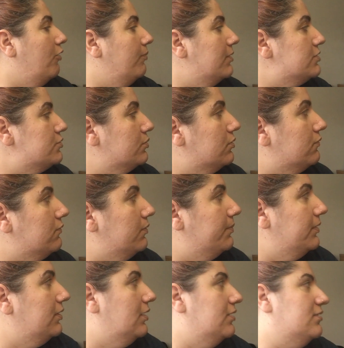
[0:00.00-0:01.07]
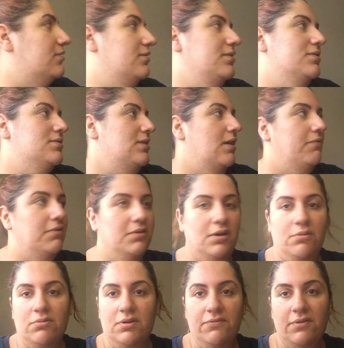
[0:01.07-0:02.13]
much longer will be? At least half an
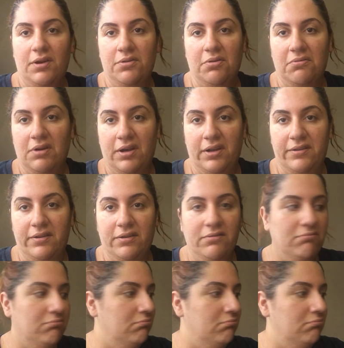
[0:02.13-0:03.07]
hour if I know Ida.